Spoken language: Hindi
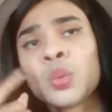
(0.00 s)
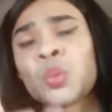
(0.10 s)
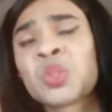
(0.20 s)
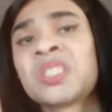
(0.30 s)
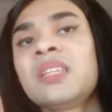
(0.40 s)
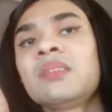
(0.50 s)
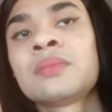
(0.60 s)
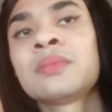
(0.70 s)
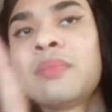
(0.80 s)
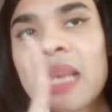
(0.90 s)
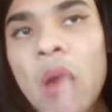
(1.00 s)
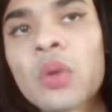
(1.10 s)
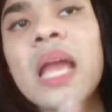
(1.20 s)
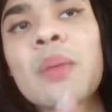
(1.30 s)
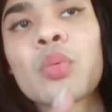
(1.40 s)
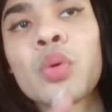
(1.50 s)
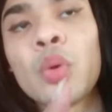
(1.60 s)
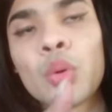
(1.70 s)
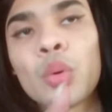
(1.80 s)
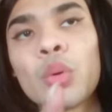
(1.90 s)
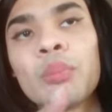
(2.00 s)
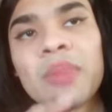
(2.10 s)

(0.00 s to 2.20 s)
उस दिन मैं लाऊंगी आपको लोगों को मेरे